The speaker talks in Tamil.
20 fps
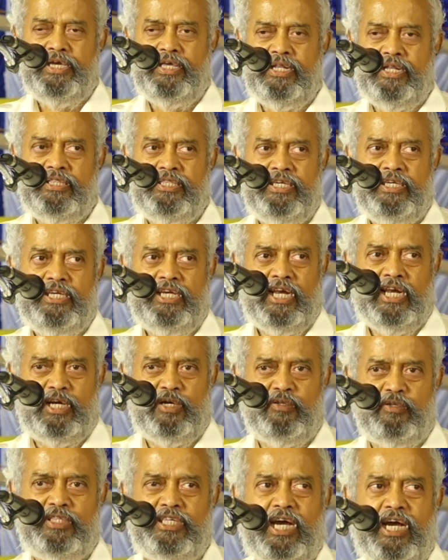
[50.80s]
ஆயிரத்தி
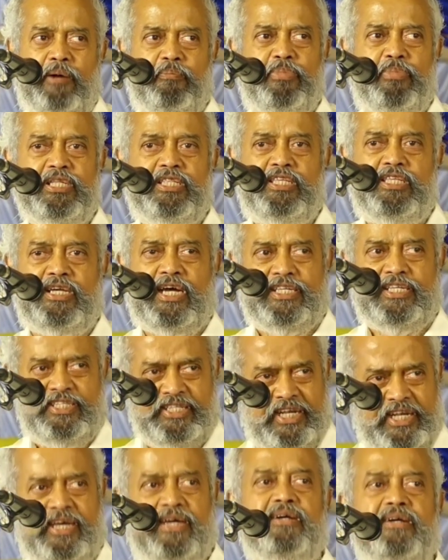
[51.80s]
எழுநூற்றி ஐம்பத்தி
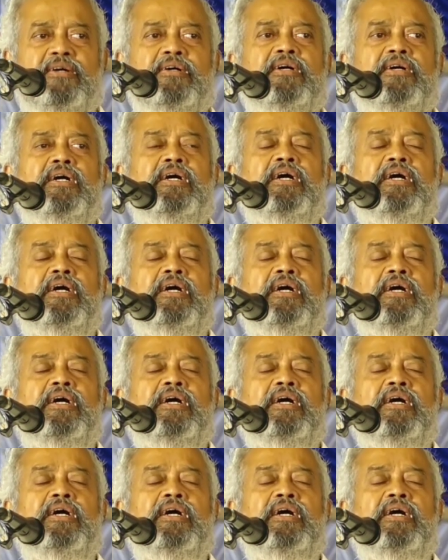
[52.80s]
அஞ்சில்